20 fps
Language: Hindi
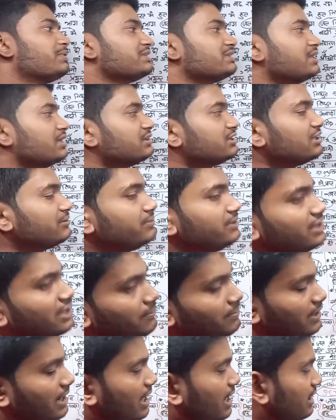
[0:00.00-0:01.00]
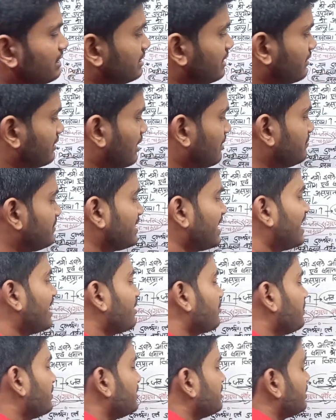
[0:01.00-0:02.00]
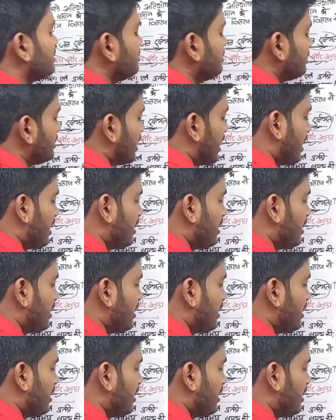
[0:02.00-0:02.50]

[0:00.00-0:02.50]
पद्धति भी अपनाया जाता है अब टैंक पद्धति क्या